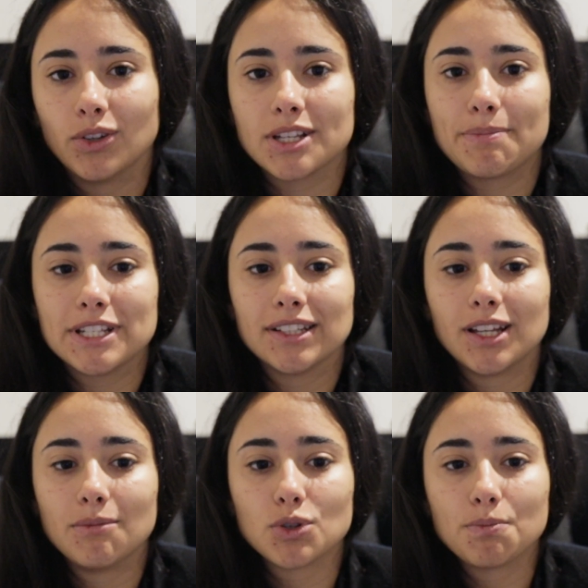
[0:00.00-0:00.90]
Nós
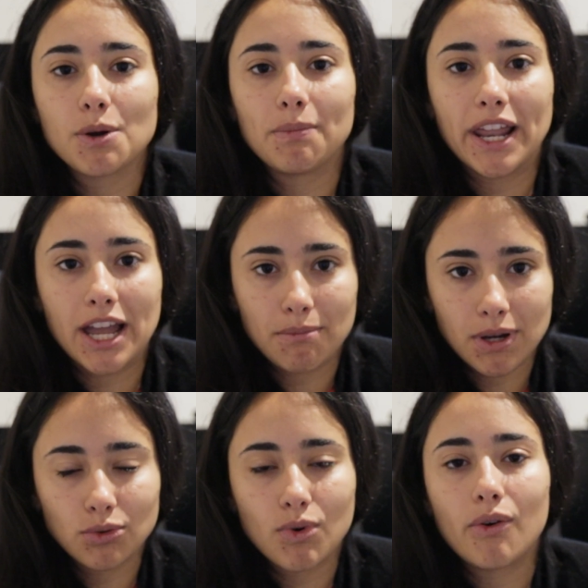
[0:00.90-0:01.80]
apresentamos um
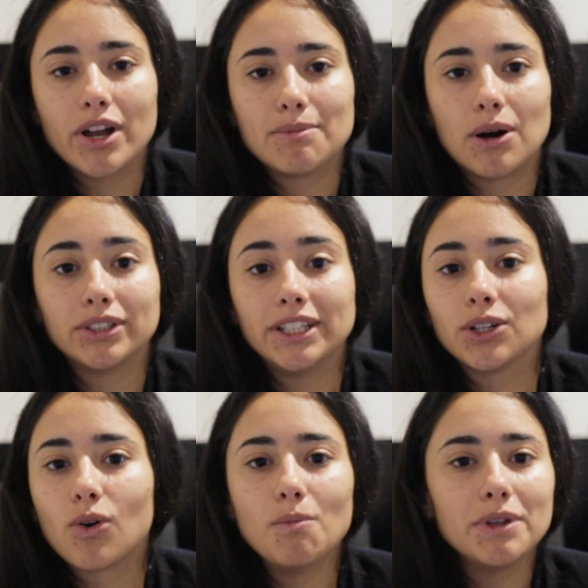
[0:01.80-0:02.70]
problema no qual o animal tem
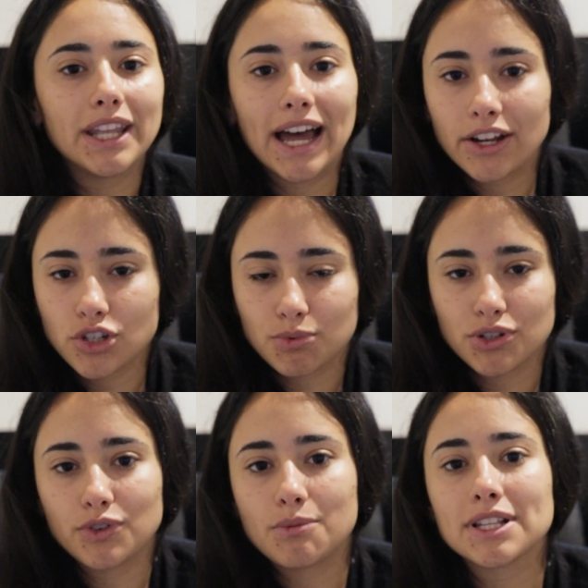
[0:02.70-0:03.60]
que combinar tipos
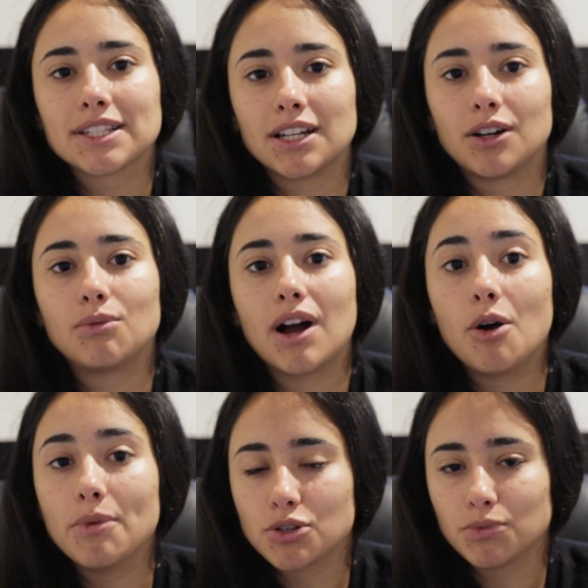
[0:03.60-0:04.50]
de informação
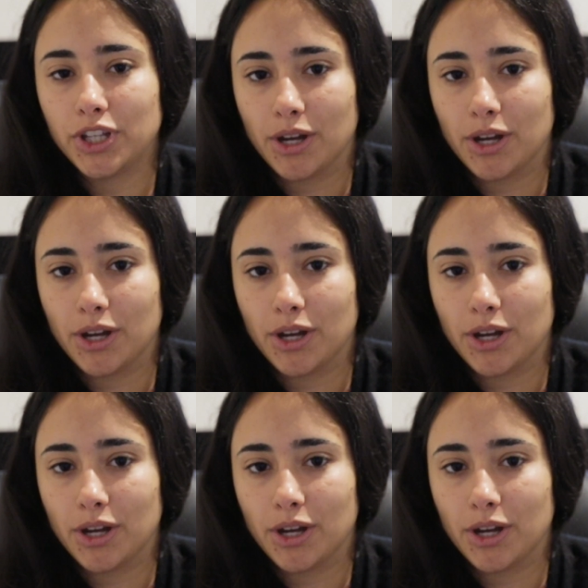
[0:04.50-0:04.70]
ao mesmo